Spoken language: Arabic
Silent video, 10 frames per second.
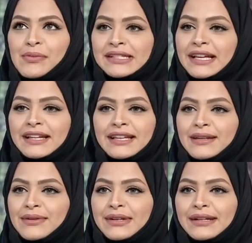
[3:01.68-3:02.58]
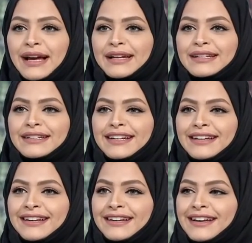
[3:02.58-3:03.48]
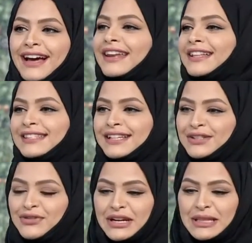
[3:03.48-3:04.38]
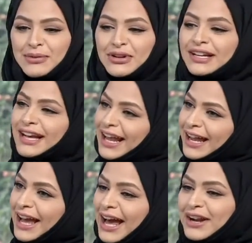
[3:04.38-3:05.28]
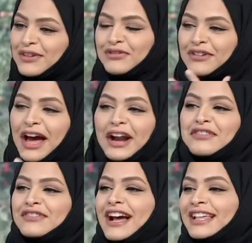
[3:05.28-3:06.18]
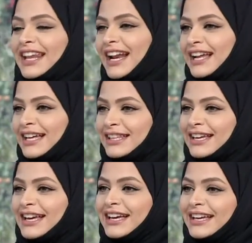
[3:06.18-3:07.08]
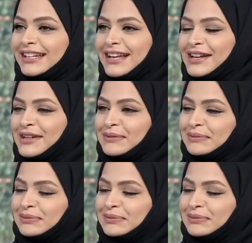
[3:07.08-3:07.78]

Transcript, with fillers: بسالك عن اله الساكسفون، اذا بقول لك عرف عرفنا اكثر عن هذه الاله